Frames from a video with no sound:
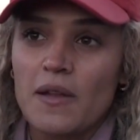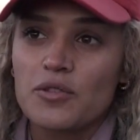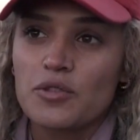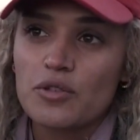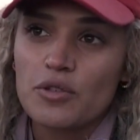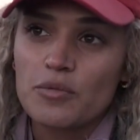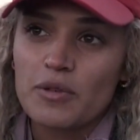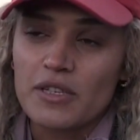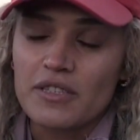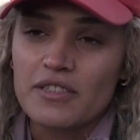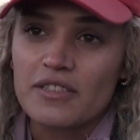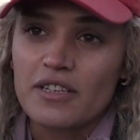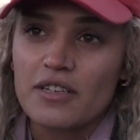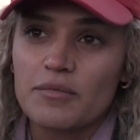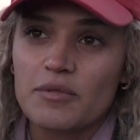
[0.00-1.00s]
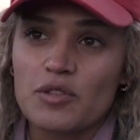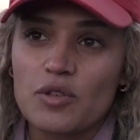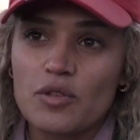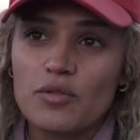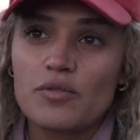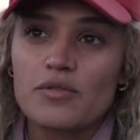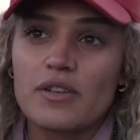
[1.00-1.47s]
Çünkü buranın rakımı
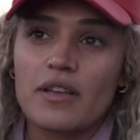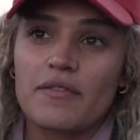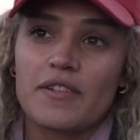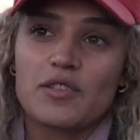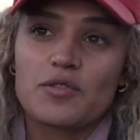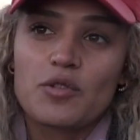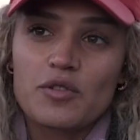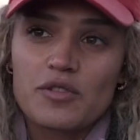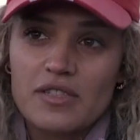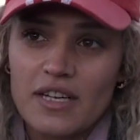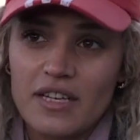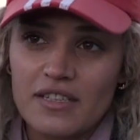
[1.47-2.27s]
çok yüksek ve çok